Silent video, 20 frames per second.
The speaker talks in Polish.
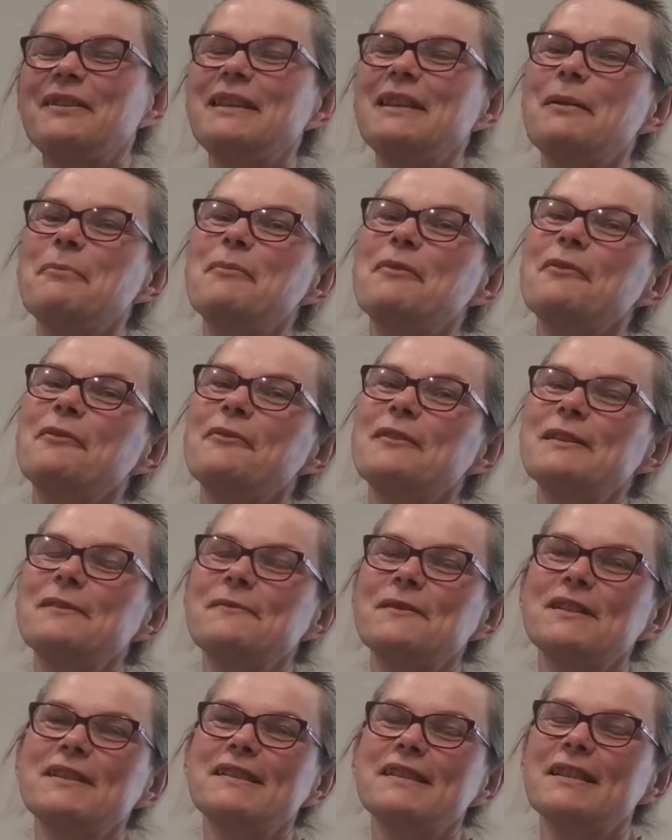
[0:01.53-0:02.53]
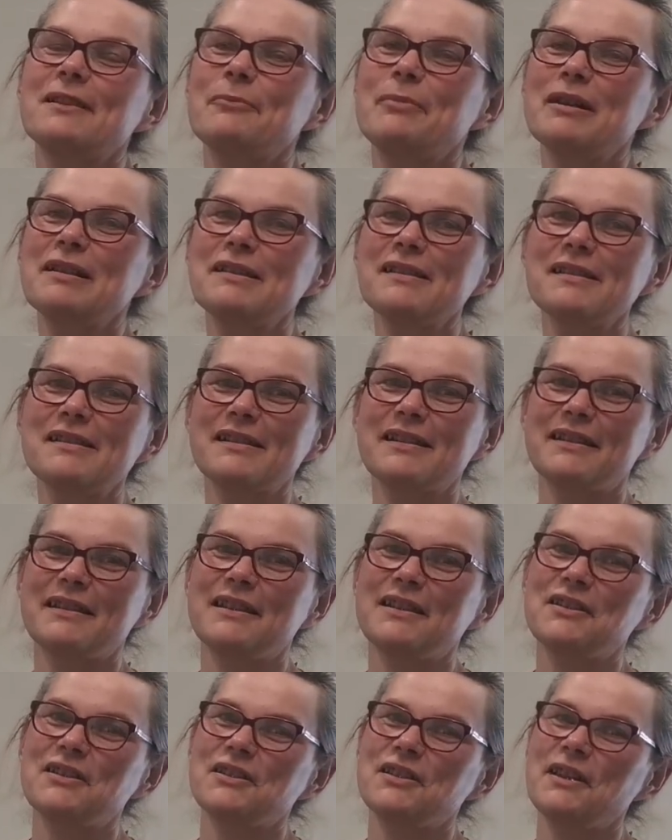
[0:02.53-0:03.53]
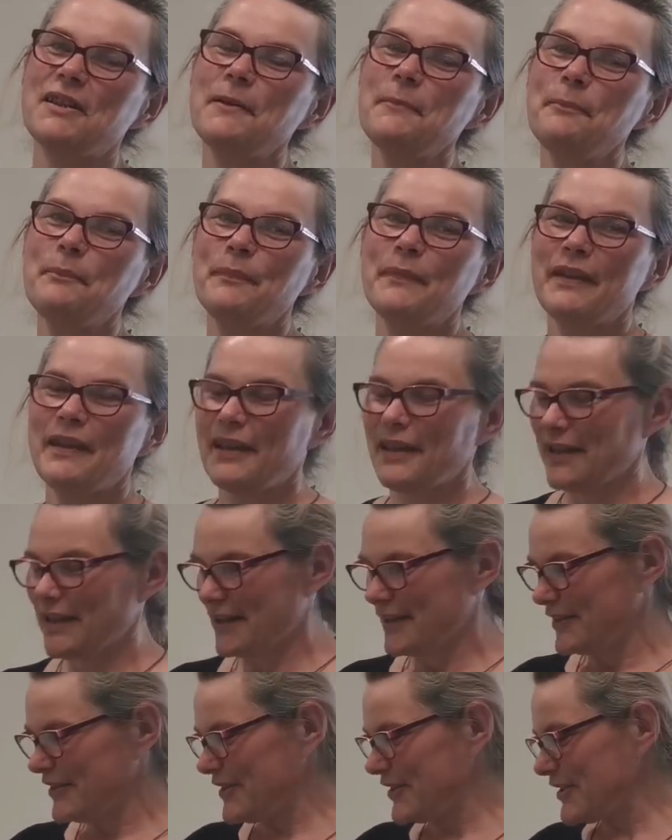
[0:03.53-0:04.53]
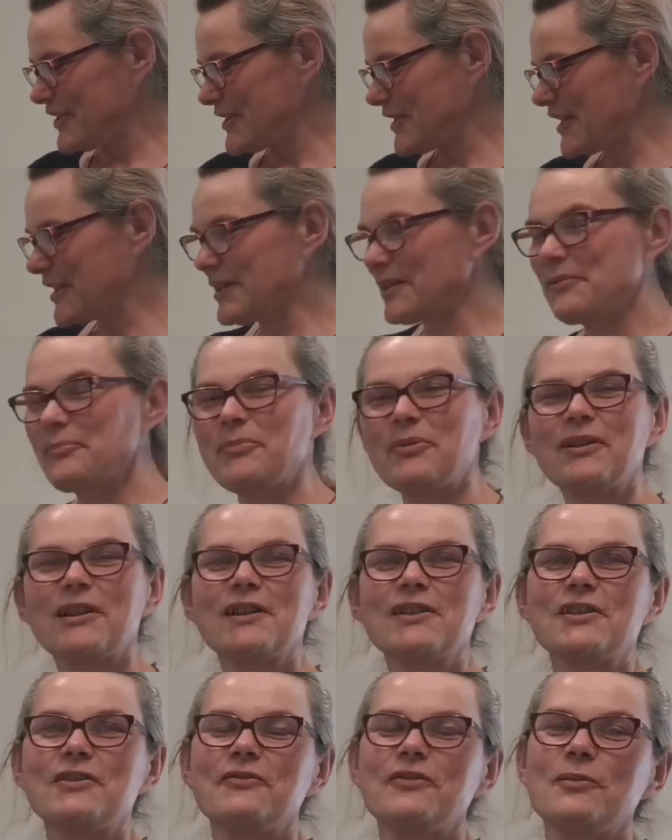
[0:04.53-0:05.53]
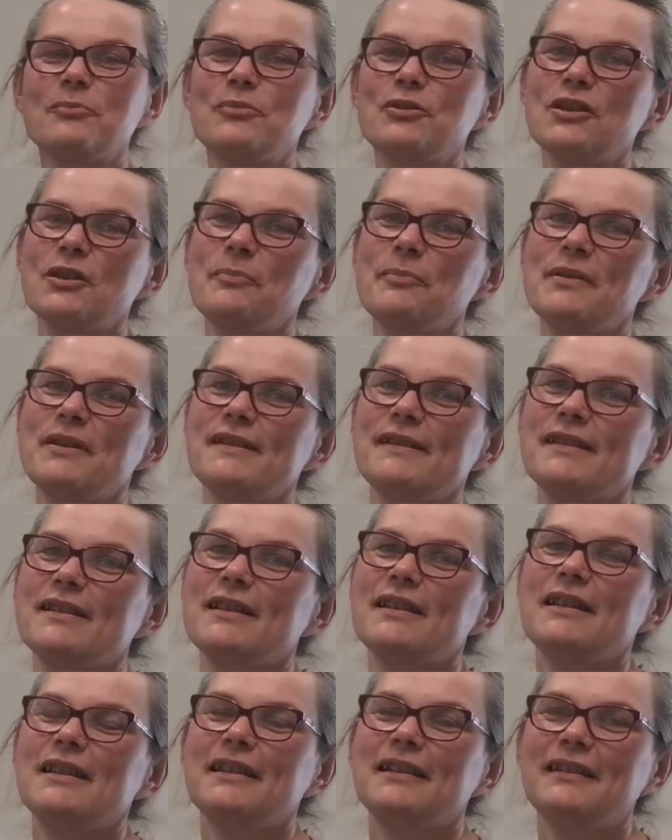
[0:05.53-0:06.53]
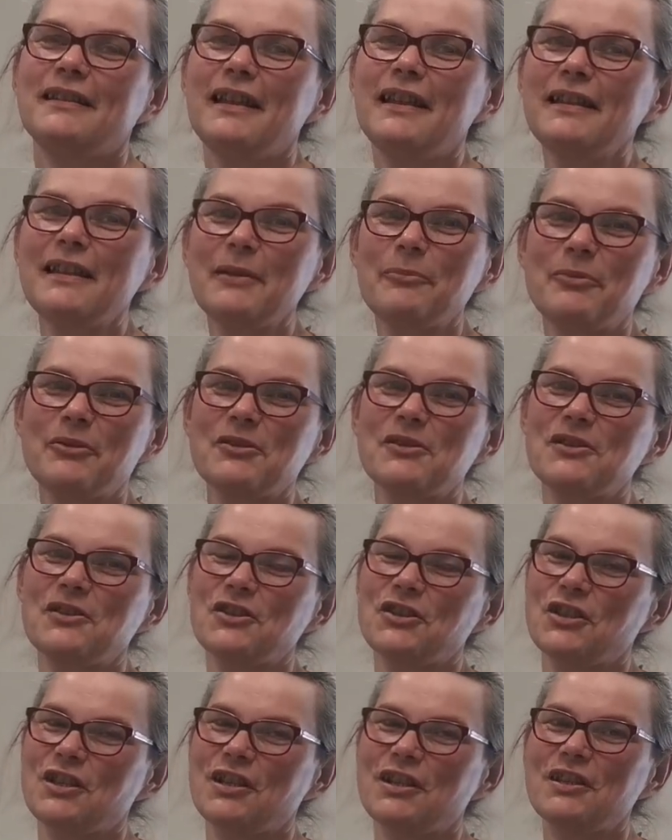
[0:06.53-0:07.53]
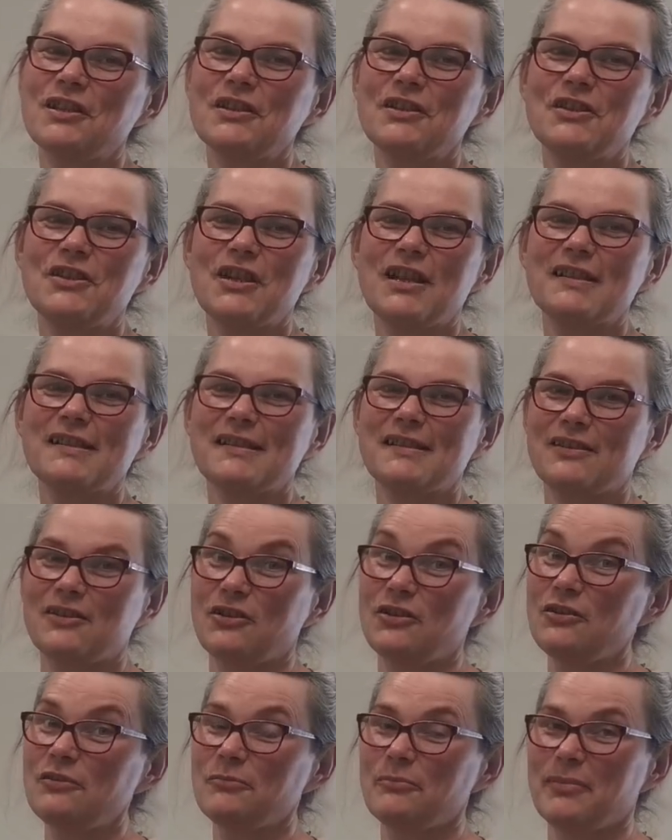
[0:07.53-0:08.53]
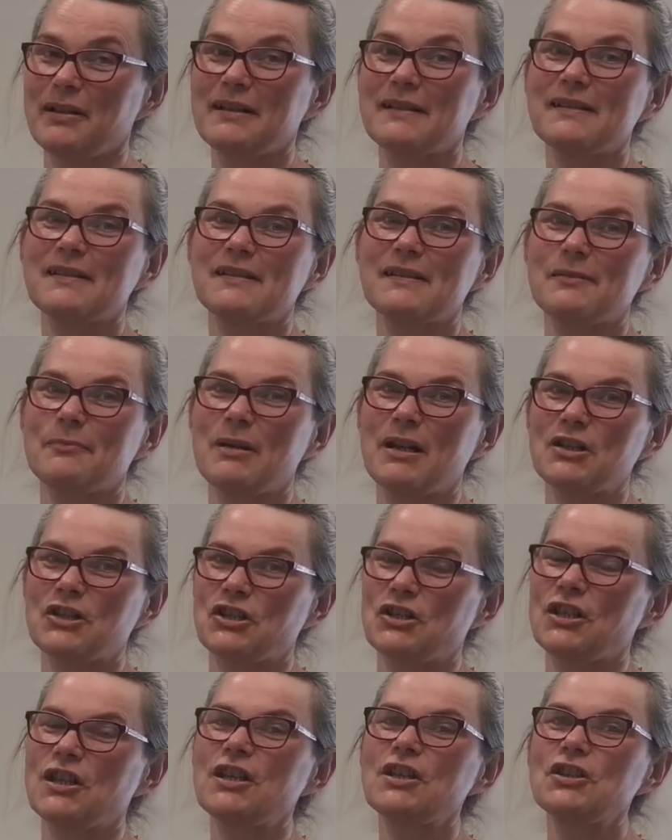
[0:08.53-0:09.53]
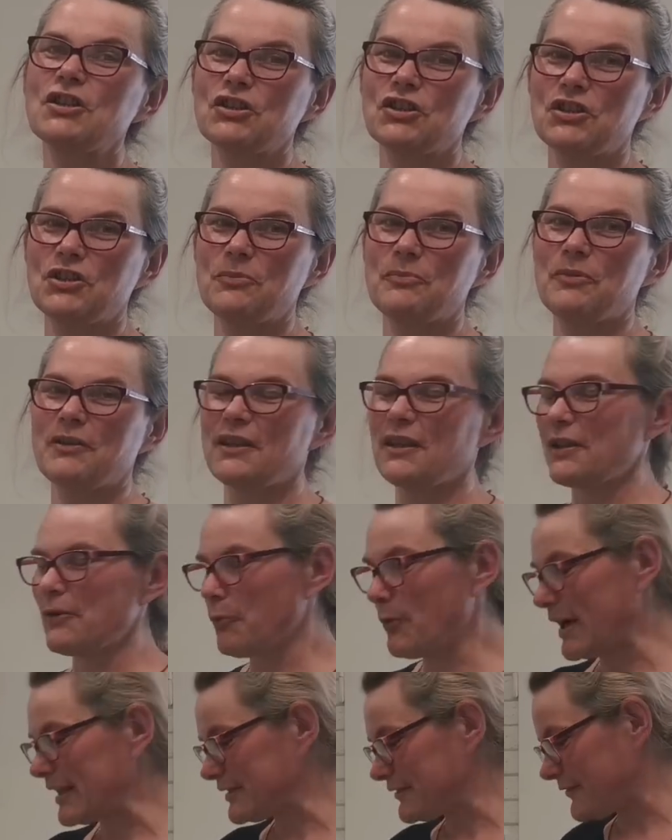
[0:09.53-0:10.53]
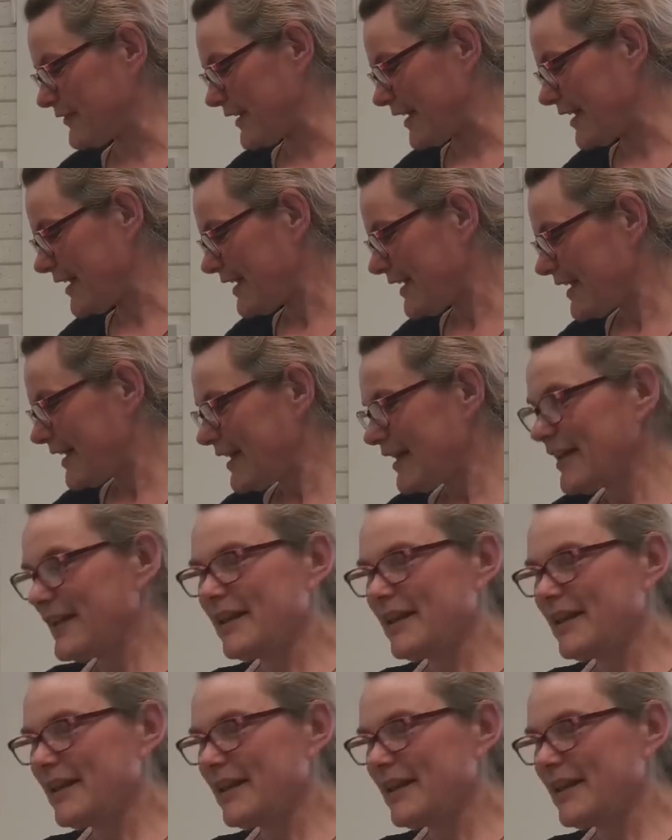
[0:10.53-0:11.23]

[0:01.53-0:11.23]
Witam Was wszystkich bardzo serdecznie. Dzisiaj pokażę Wam przepis na najprostsze ciasto, bardzo smaczne, szybkie, łatwe.